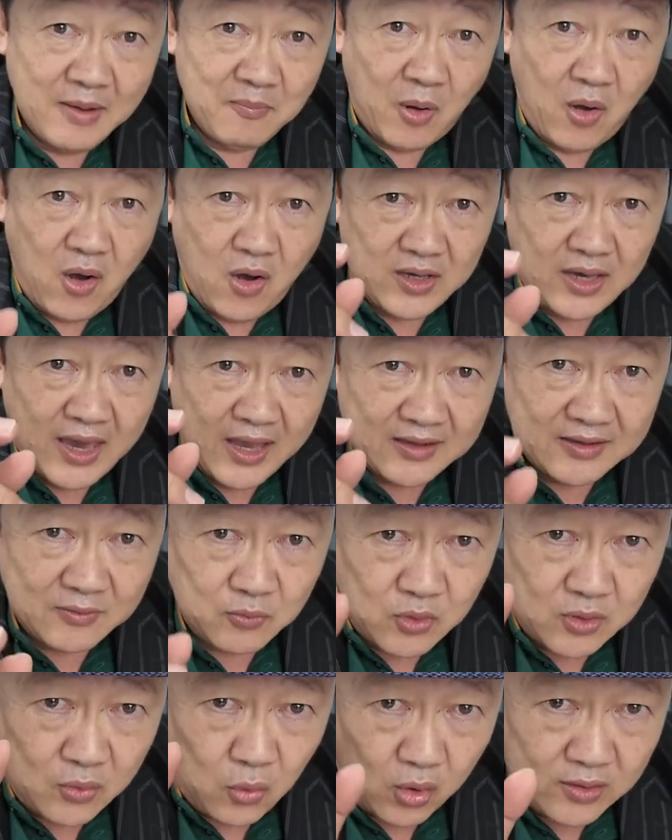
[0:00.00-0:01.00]
พอเขต
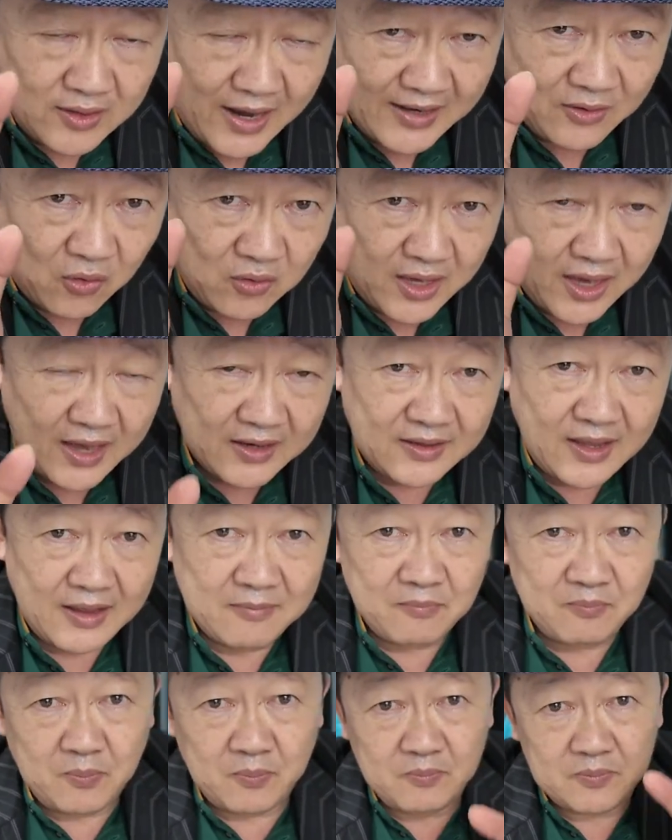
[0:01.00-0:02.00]
คนงานของเขตเนี่ย
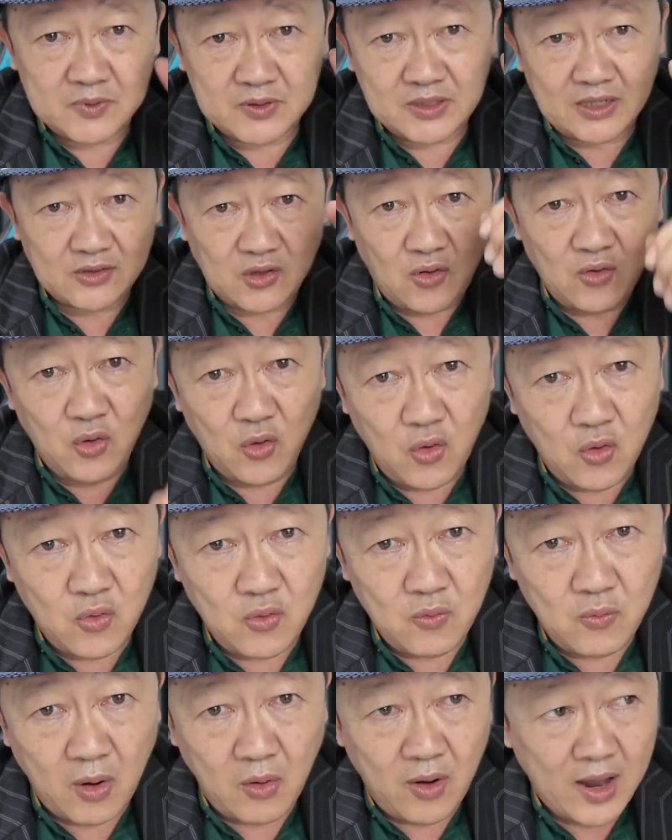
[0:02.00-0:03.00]
จะต้องรู้
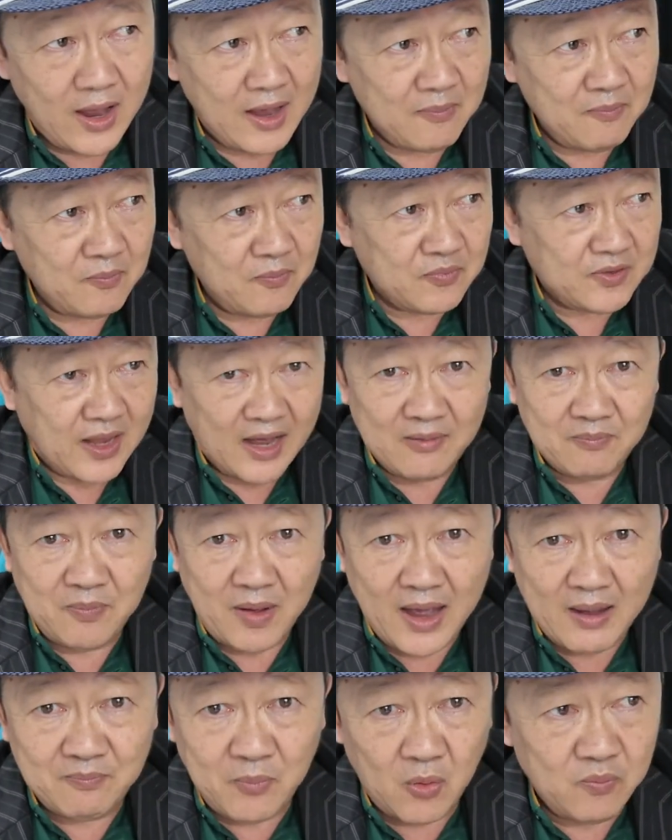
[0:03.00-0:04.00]
เพราะว่าสั่ง
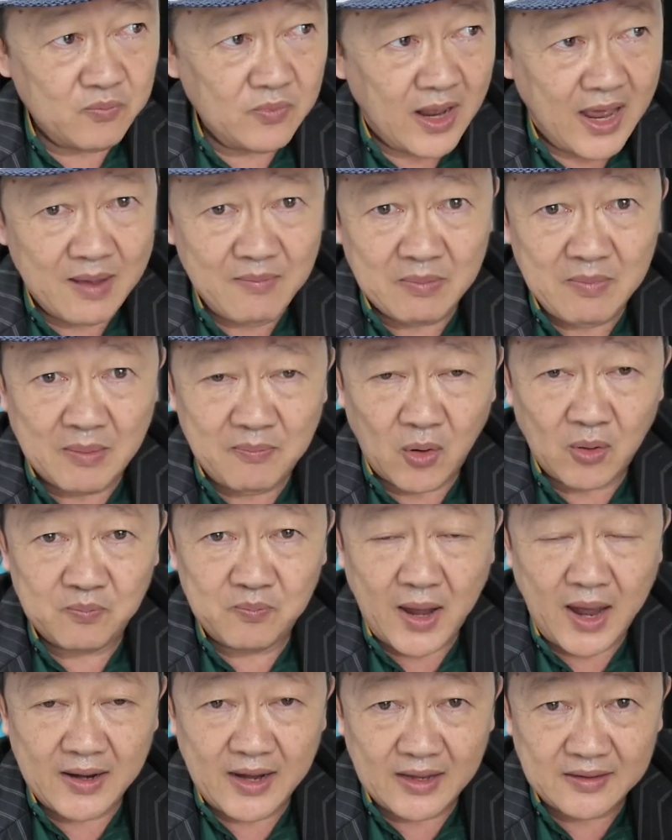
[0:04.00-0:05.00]
ปาปุ๊บแล้วให้มันมาปลด
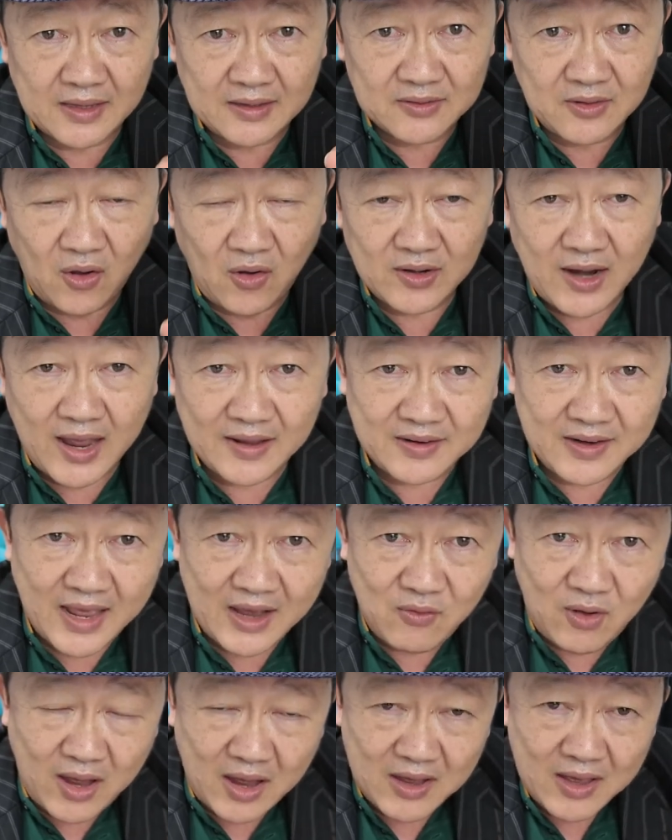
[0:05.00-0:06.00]
ป้ายได้ติดต่อได้แสด
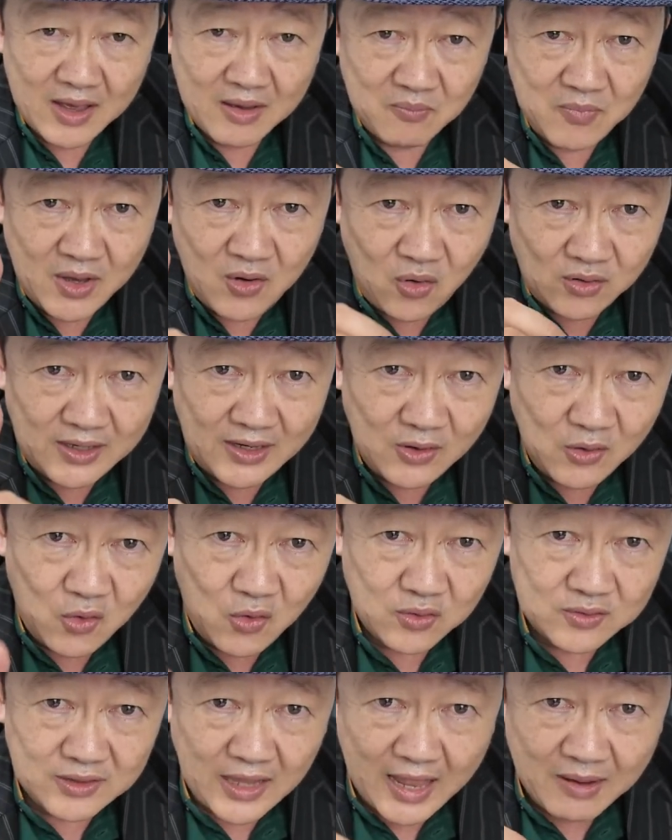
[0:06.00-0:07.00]
งว่ามีคนที่รู้
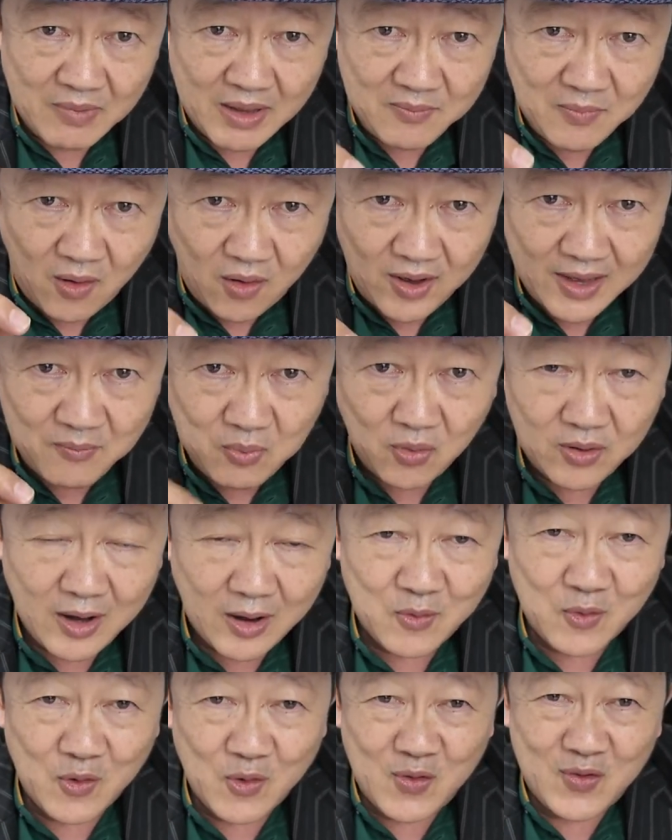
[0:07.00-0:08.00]
แต่ไม่บอกให้พวก
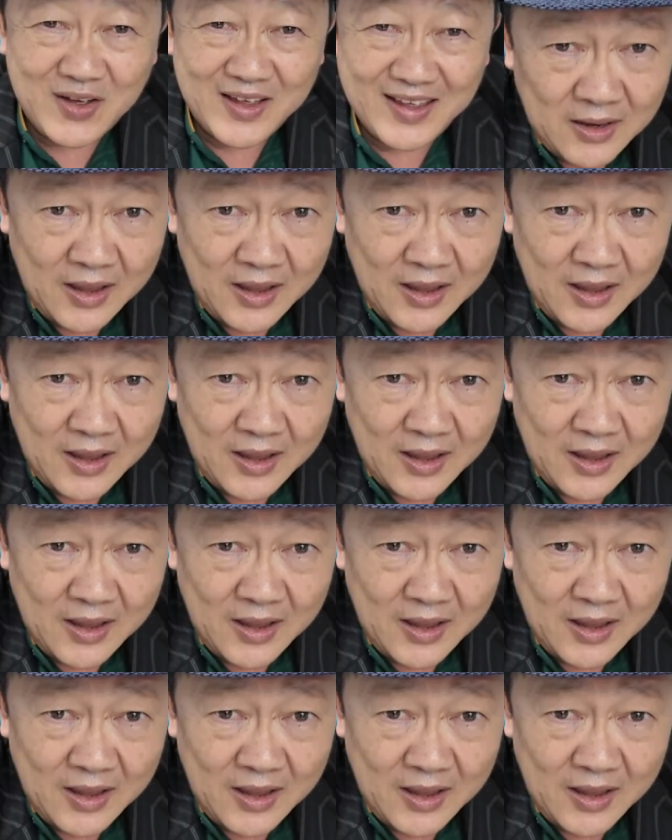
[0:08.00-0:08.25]
เรารู้